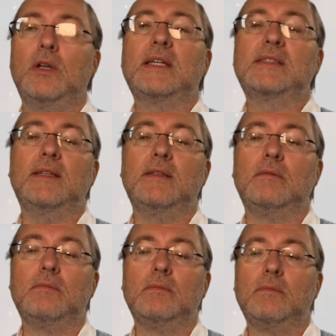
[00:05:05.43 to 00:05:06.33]
la thread.
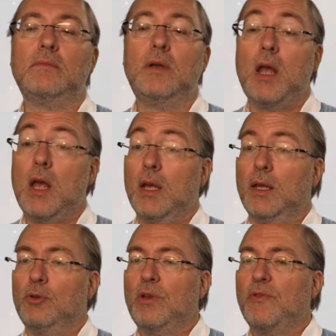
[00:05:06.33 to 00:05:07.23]

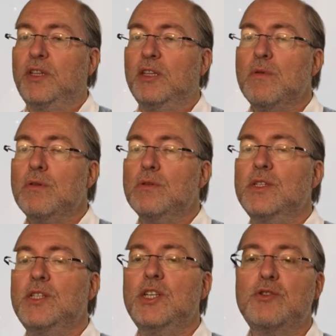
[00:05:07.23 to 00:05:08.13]
Et donc effectivement,
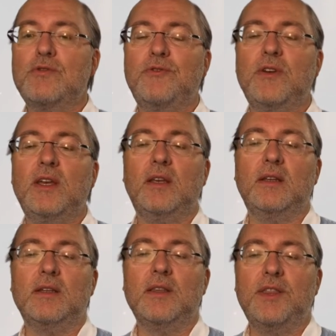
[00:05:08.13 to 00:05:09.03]
si je
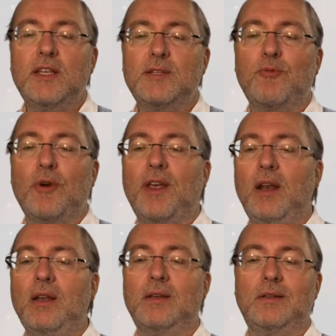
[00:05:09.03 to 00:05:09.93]
fais
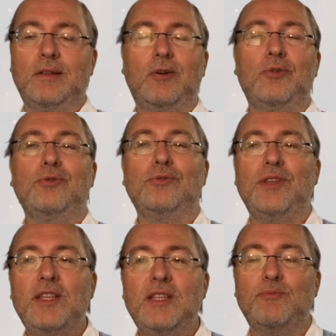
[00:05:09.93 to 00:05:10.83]
this.yield or
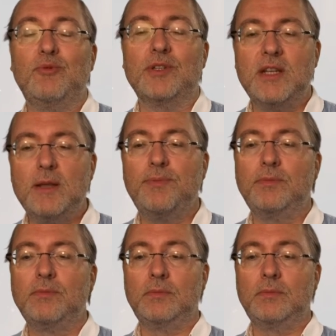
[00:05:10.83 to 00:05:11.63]
this.sleep